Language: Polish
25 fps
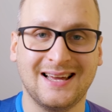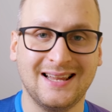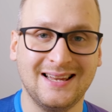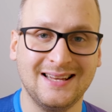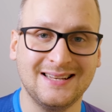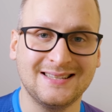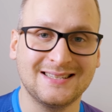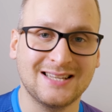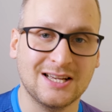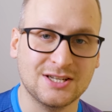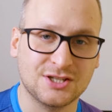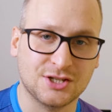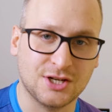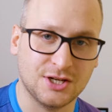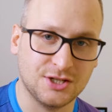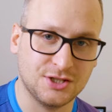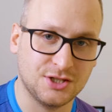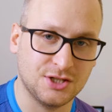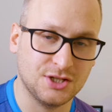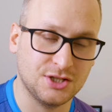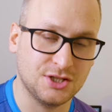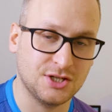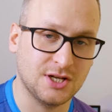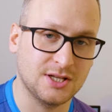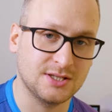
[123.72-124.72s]
RX
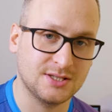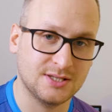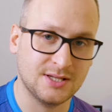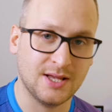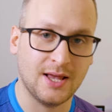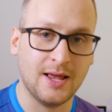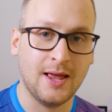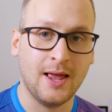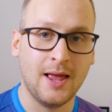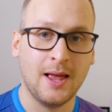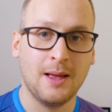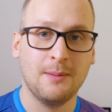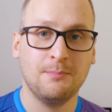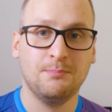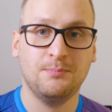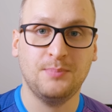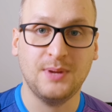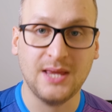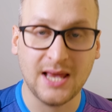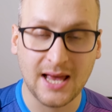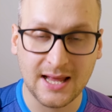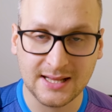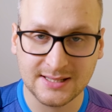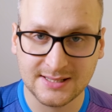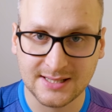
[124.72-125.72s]

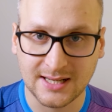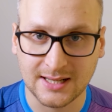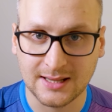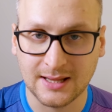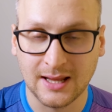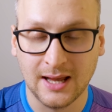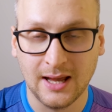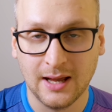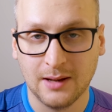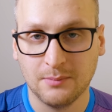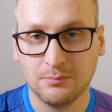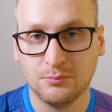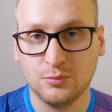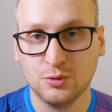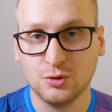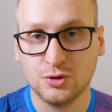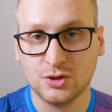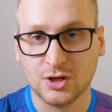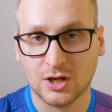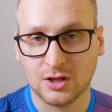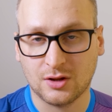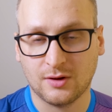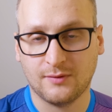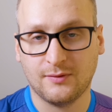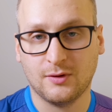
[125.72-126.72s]
6500,
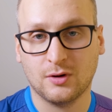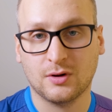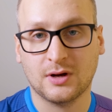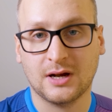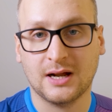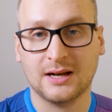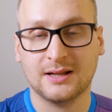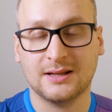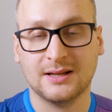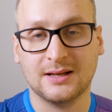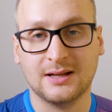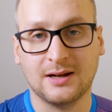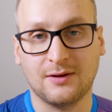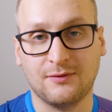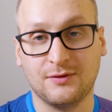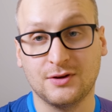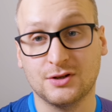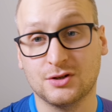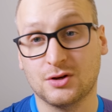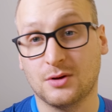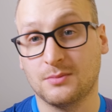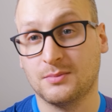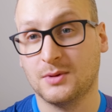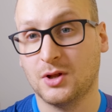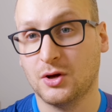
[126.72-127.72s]
budżetową kartę
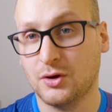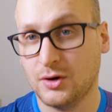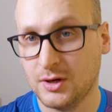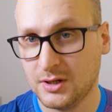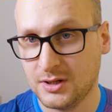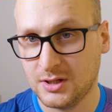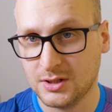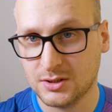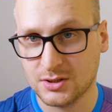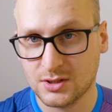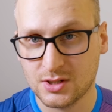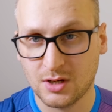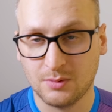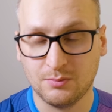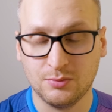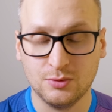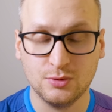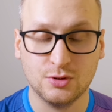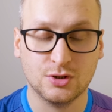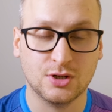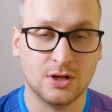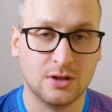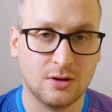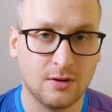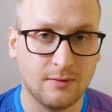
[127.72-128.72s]
graficzną, teoretycznie
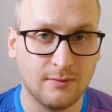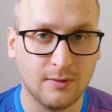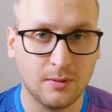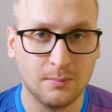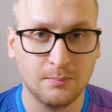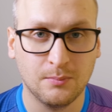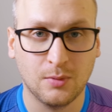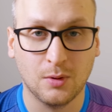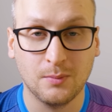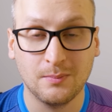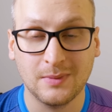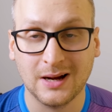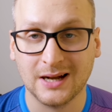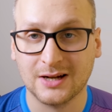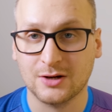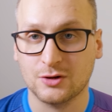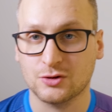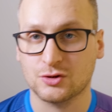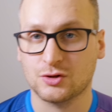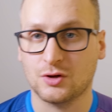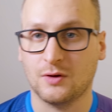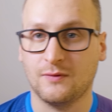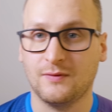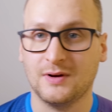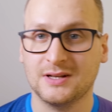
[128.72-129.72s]
budżetową, bo ma
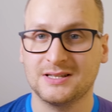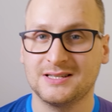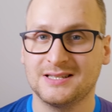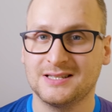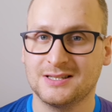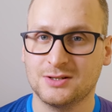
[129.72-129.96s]
kosztować